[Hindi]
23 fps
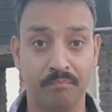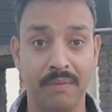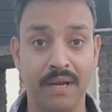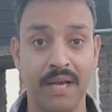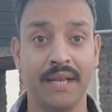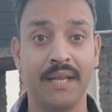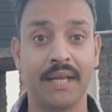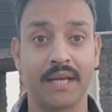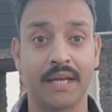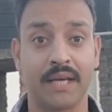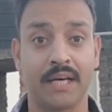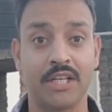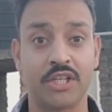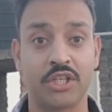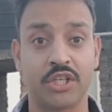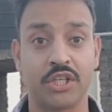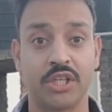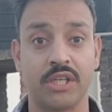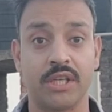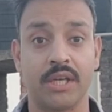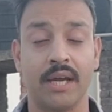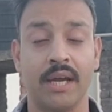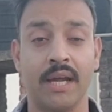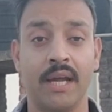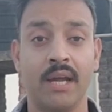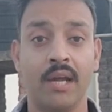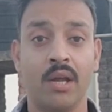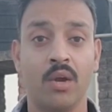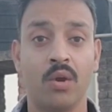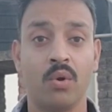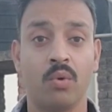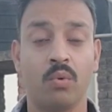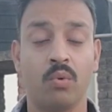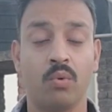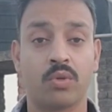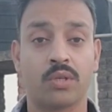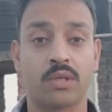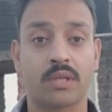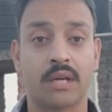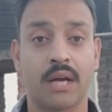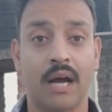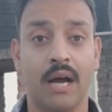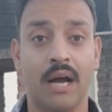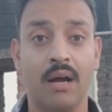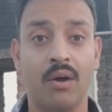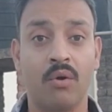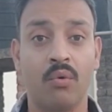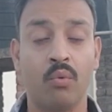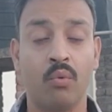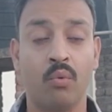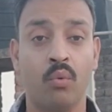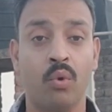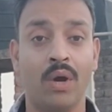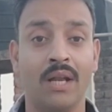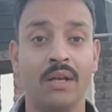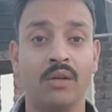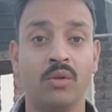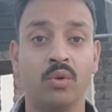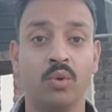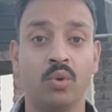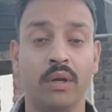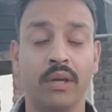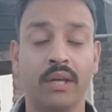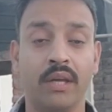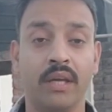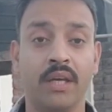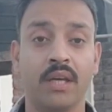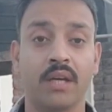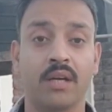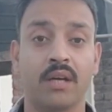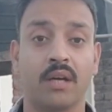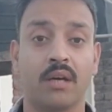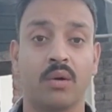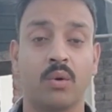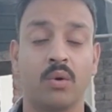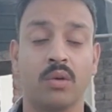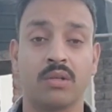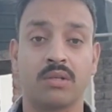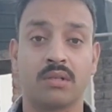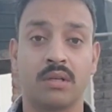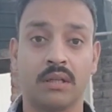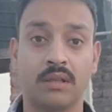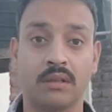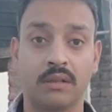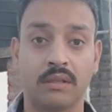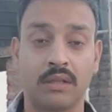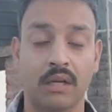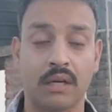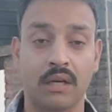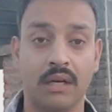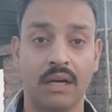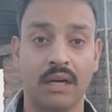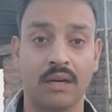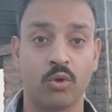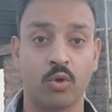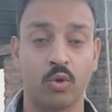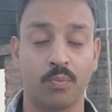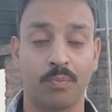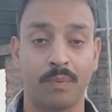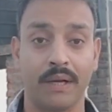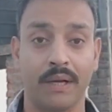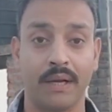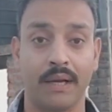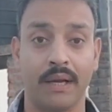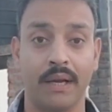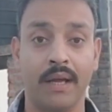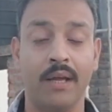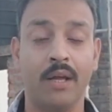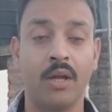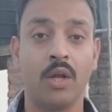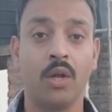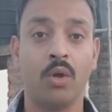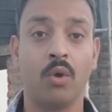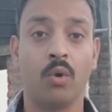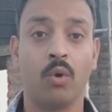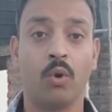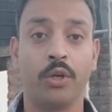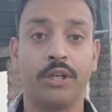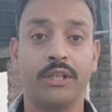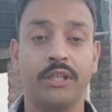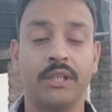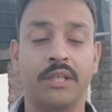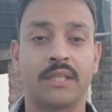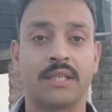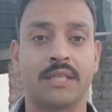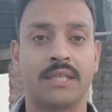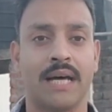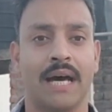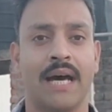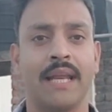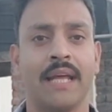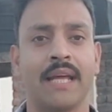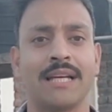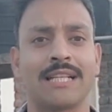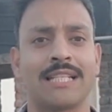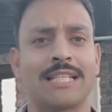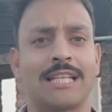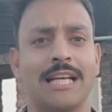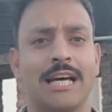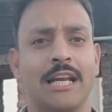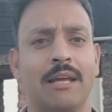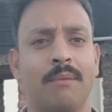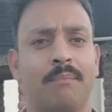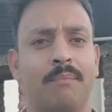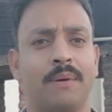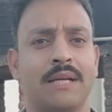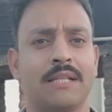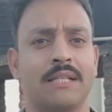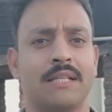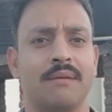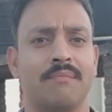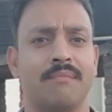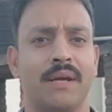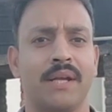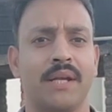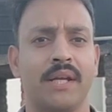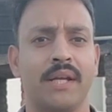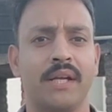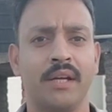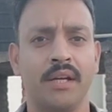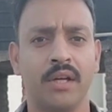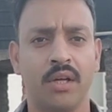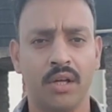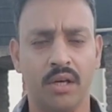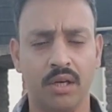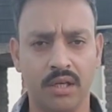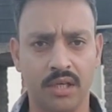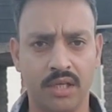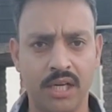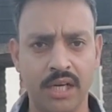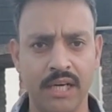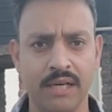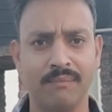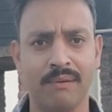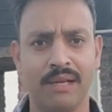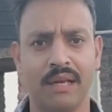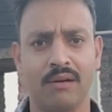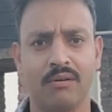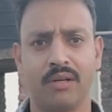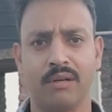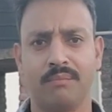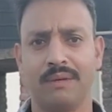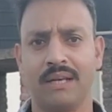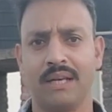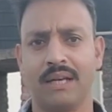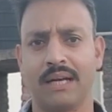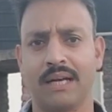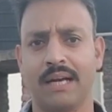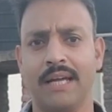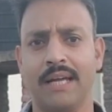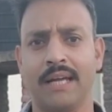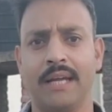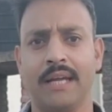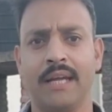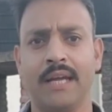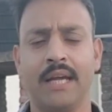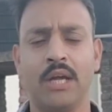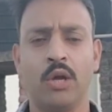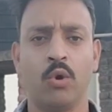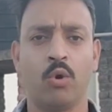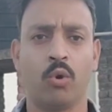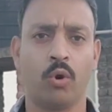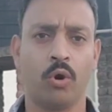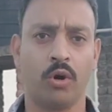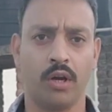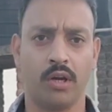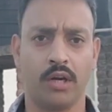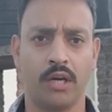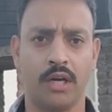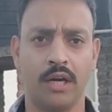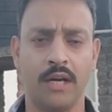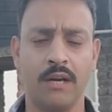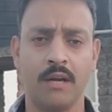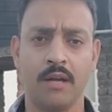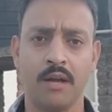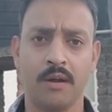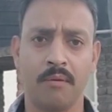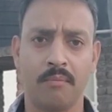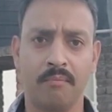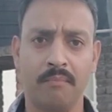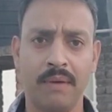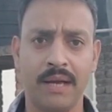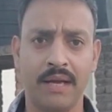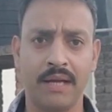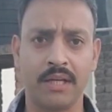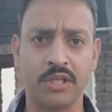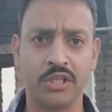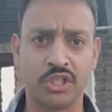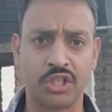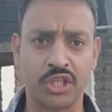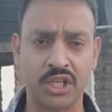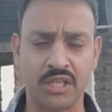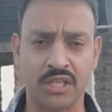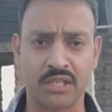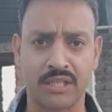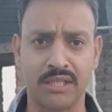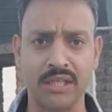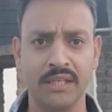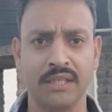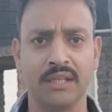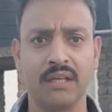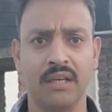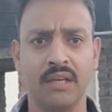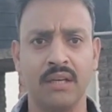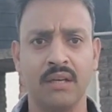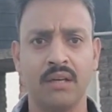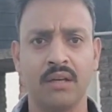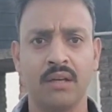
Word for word: मैंने खर्च की है उसका वैल्यू एक करोड़ सत्तर लाख रुपए है और ये सारे के सारे पैसे मैंने ड्रीम इलेवन में लगाए हैं और मैं जिस दिन